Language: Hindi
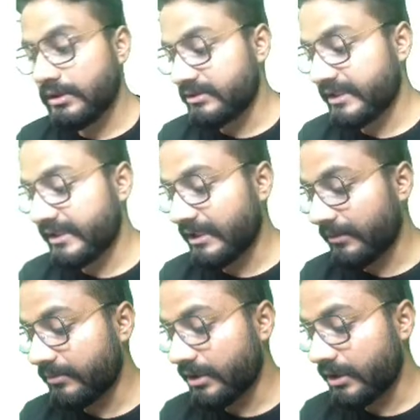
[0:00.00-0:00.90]
सेकंड
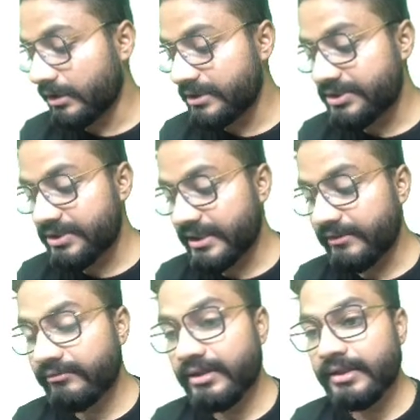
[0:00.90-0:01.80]
आपका स्टेट
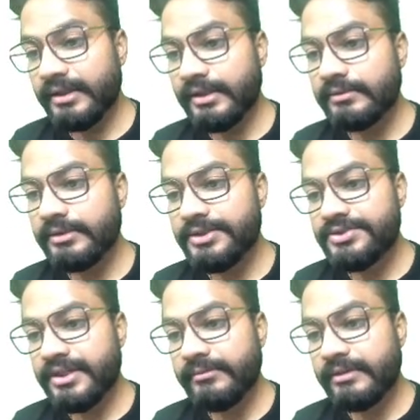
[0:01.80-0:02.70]
वर्ड है ना
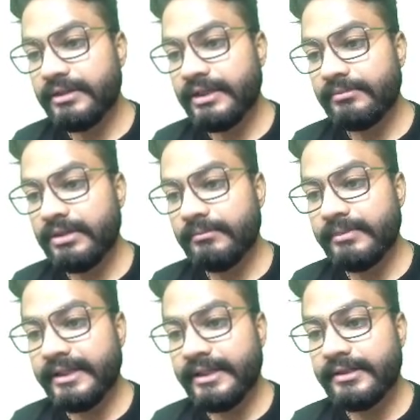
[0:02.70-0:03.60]
स्टेट वर्ड है आपका
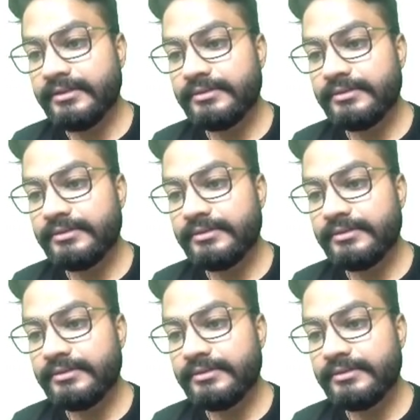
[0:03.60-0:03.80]
ब्लैक्ड